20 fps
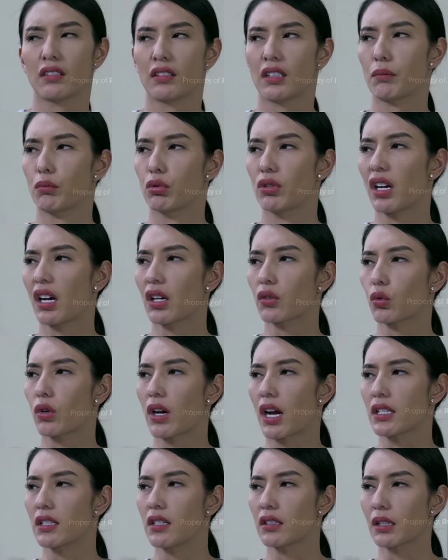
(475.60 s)
Ya bunda nggak
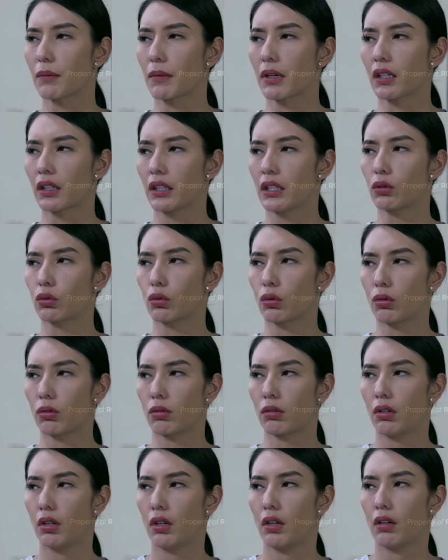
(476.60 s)
suka aja sama anak
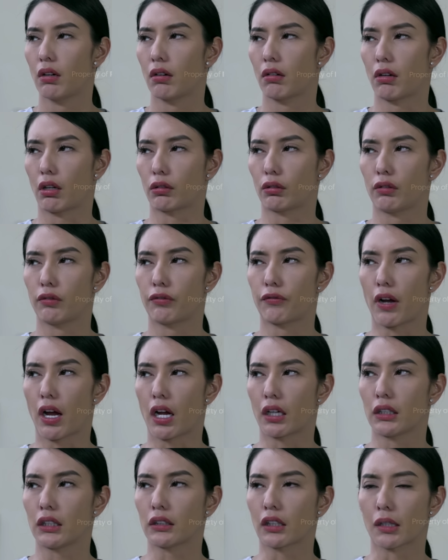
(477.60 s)
itu. Ngeliatin
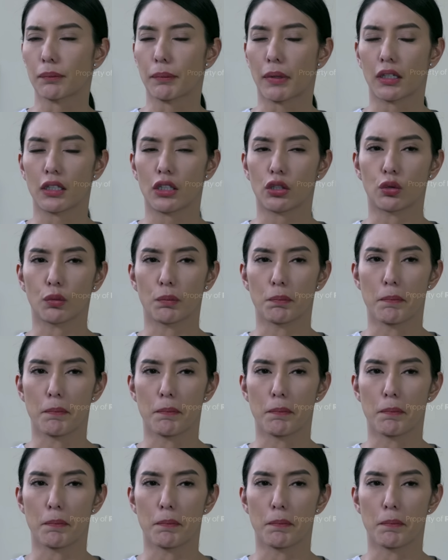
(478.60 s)
Fanny tatapannya gitu